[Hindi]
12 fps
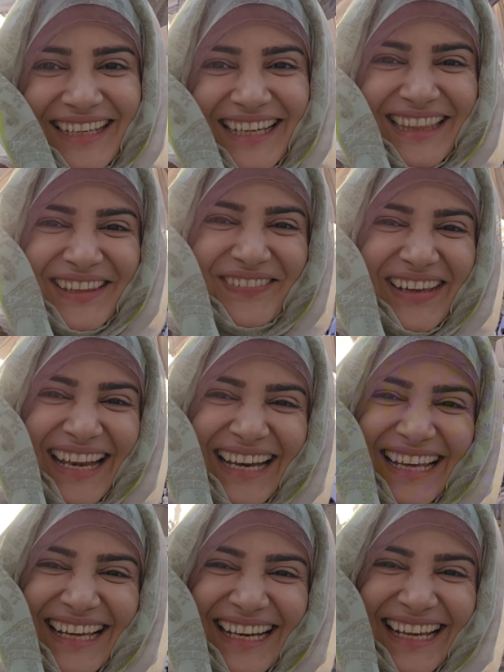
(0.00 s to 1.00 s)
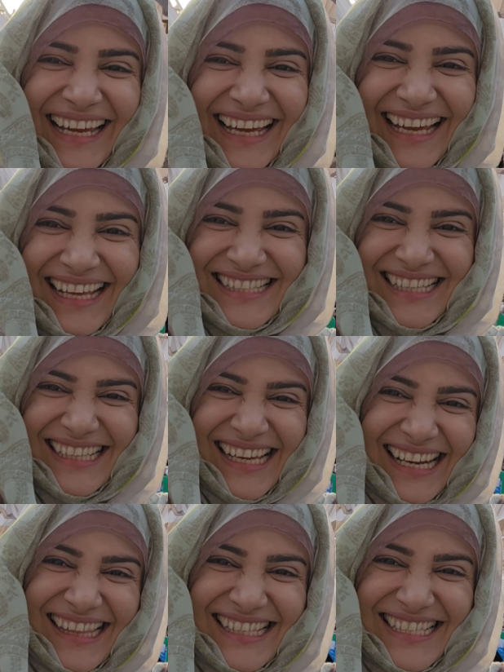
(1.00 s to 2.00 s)
कितनी प्यारी लग रही है ऐसे
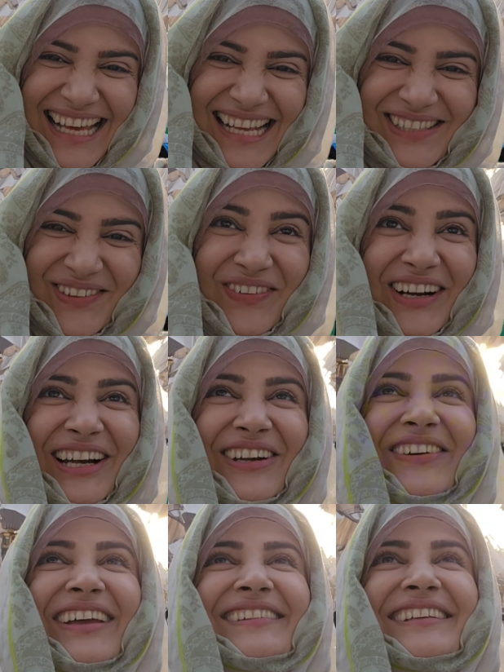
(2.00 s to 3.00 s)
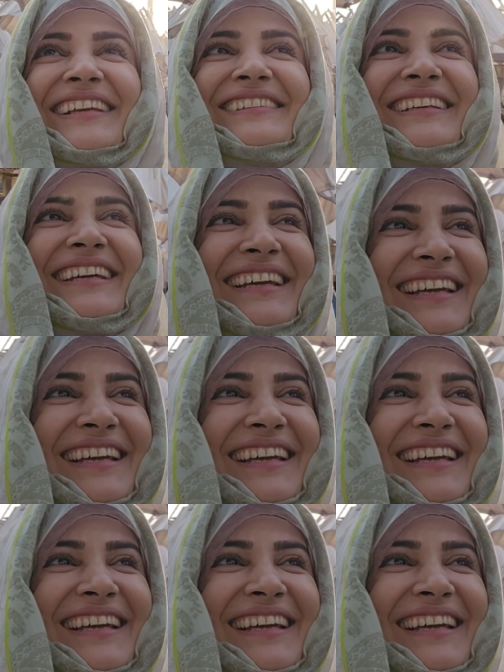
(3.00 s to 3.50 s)
बेचारा इसको पकड़ लो ऐसे ऐसे